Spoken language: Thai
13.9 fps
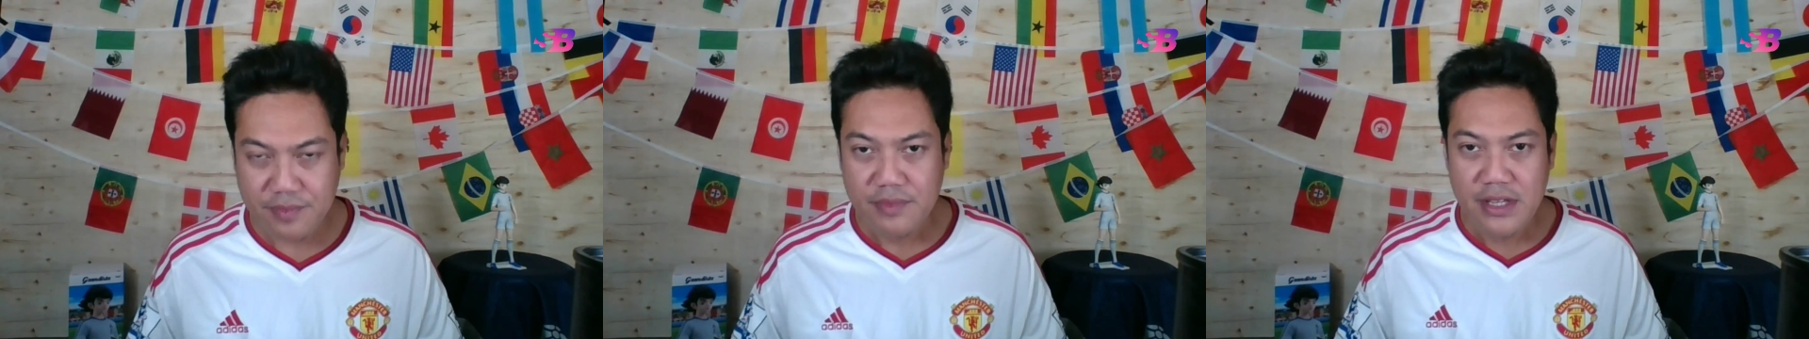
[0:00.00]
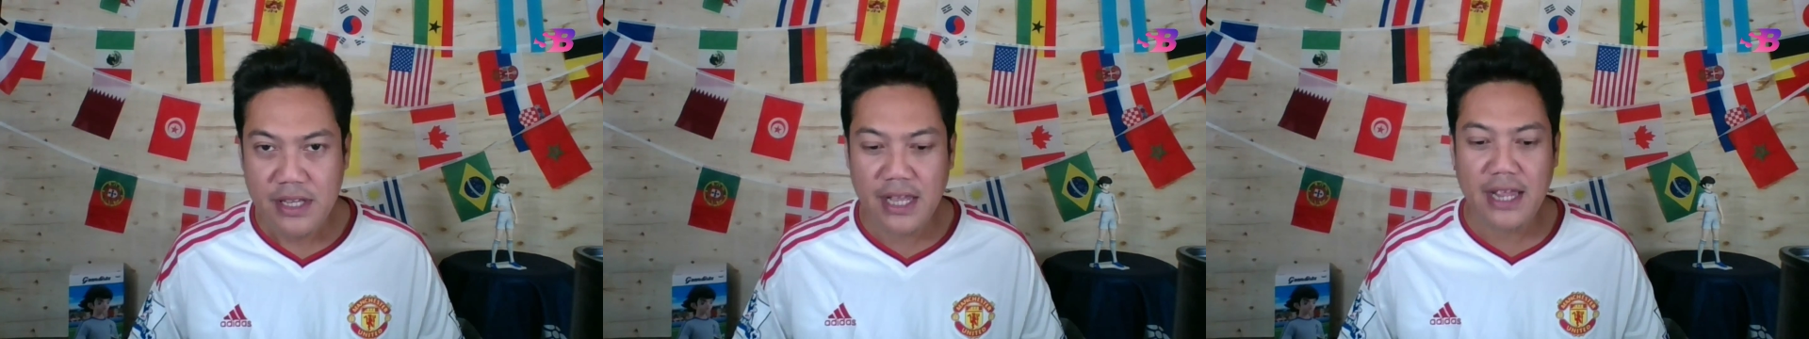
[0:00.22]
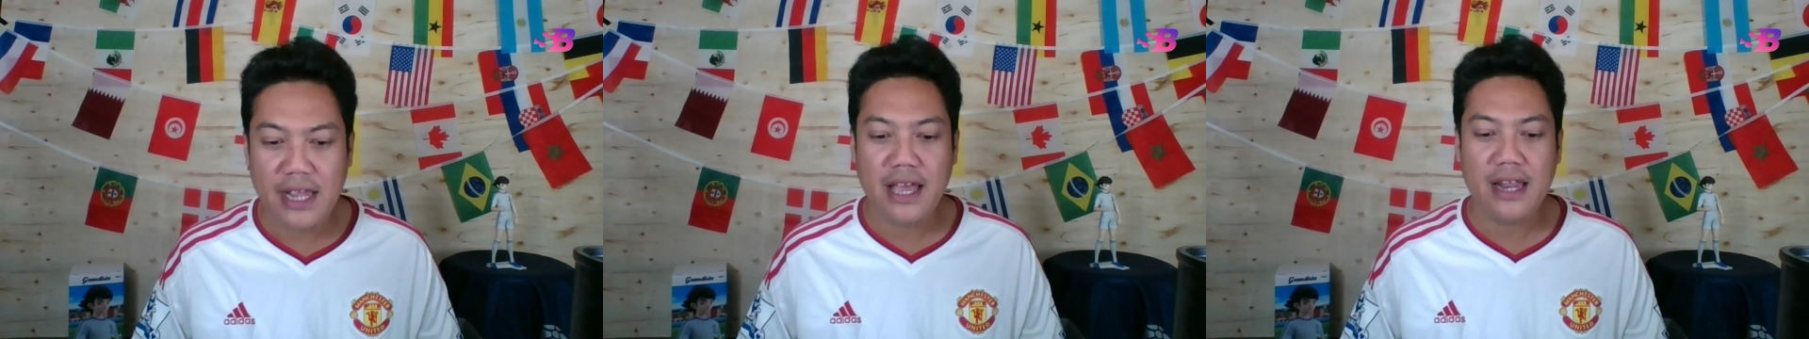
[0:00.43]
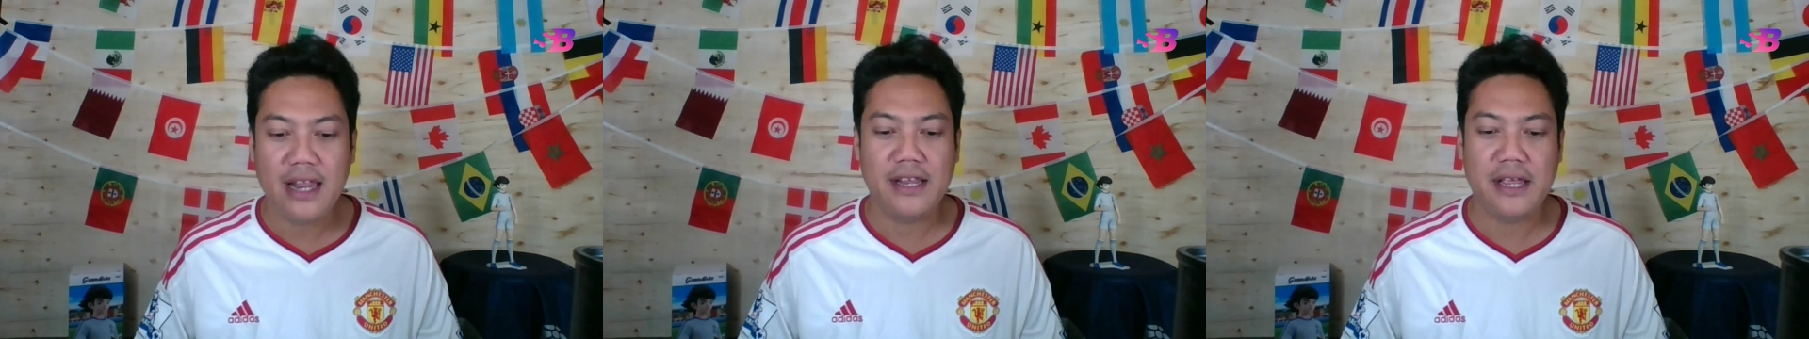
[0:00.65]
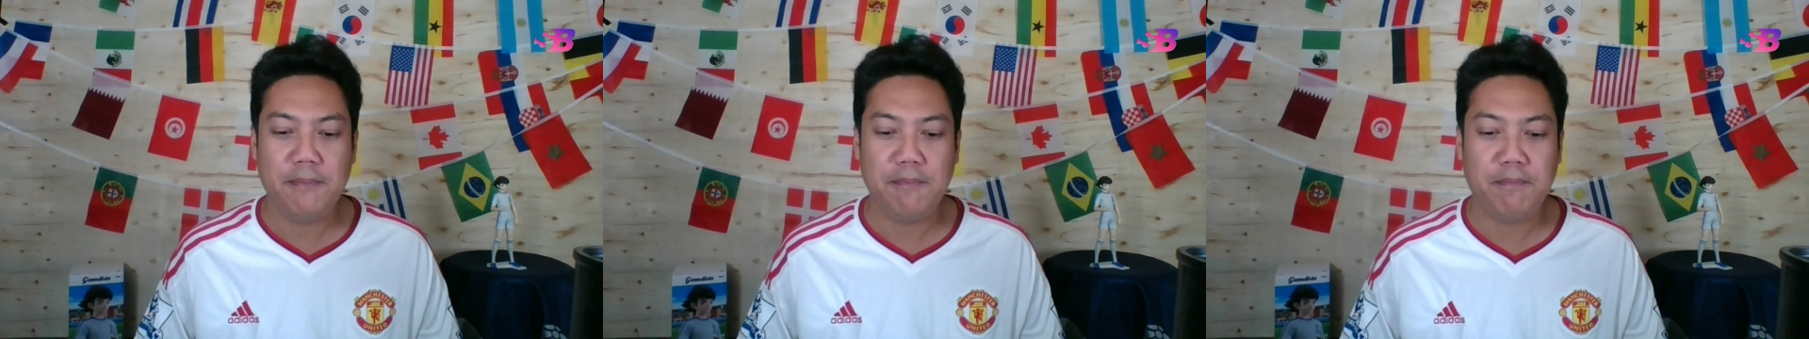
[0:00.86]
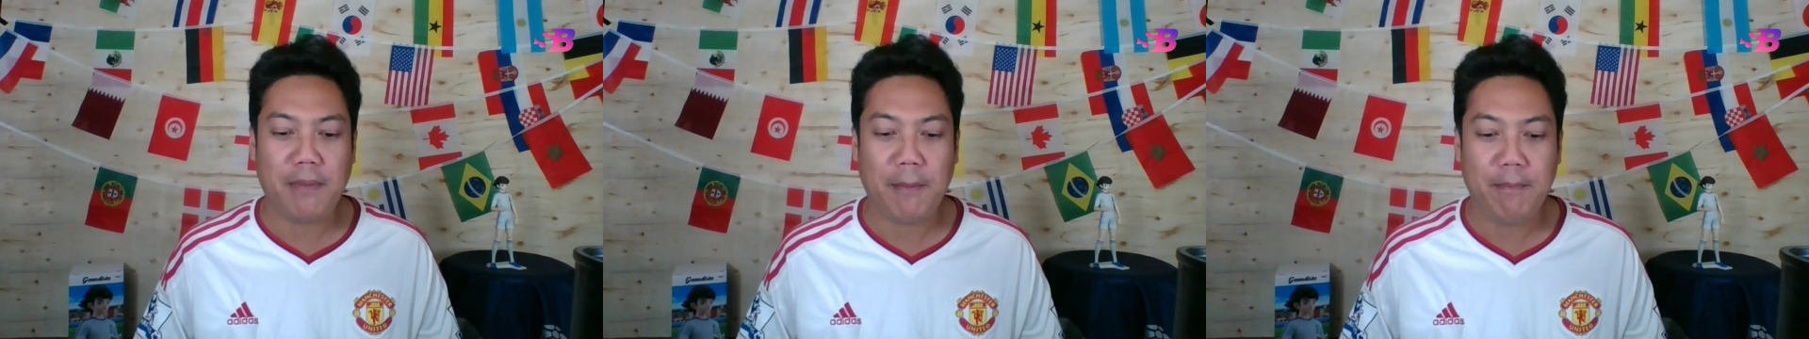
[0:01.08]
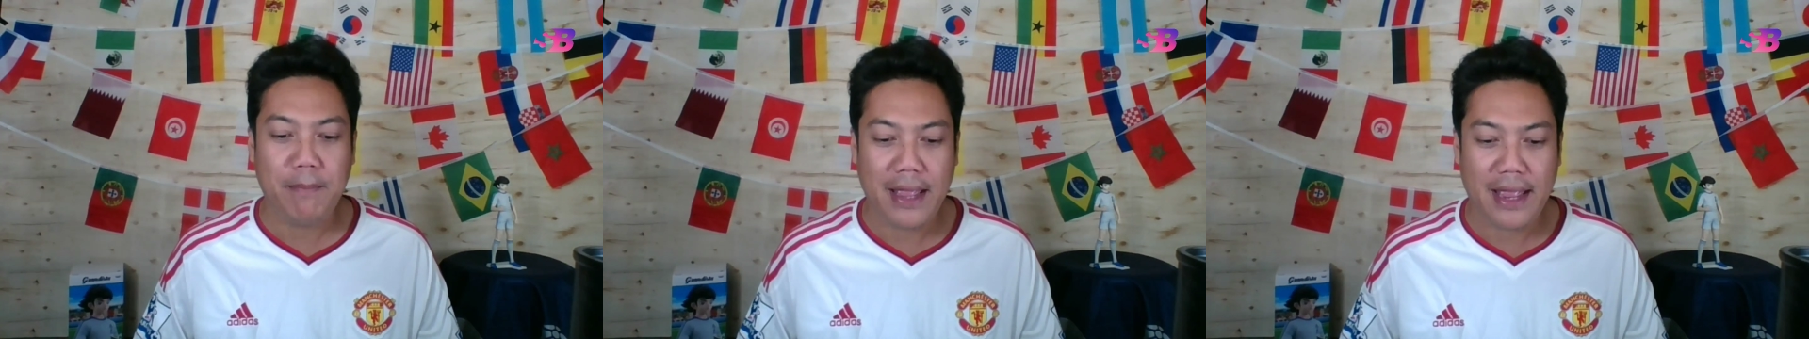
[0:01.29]
คิริยันอิมบัป
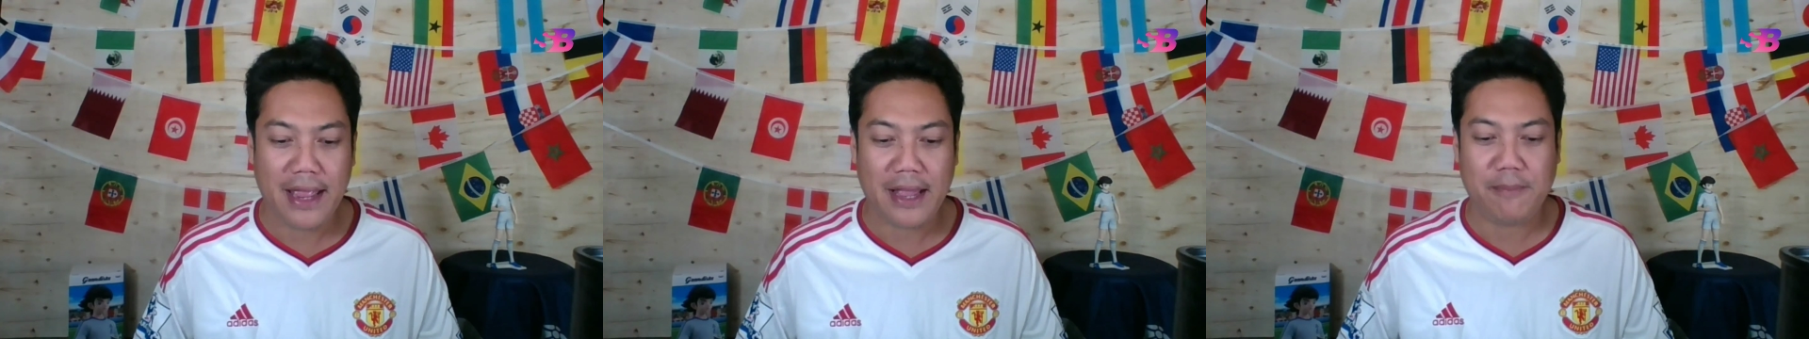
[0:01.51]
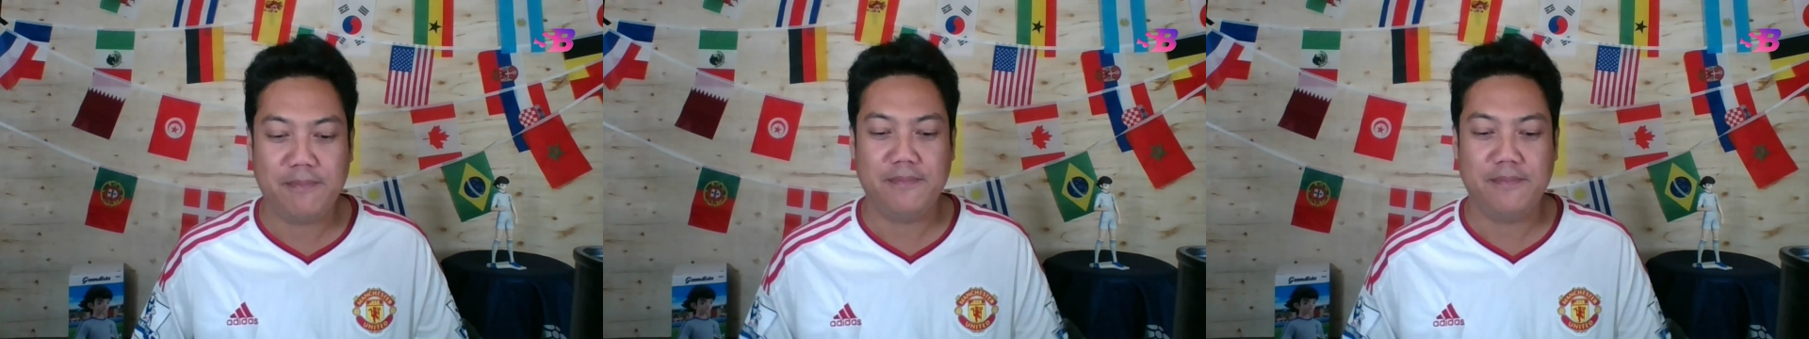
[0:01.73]
เป้ครับ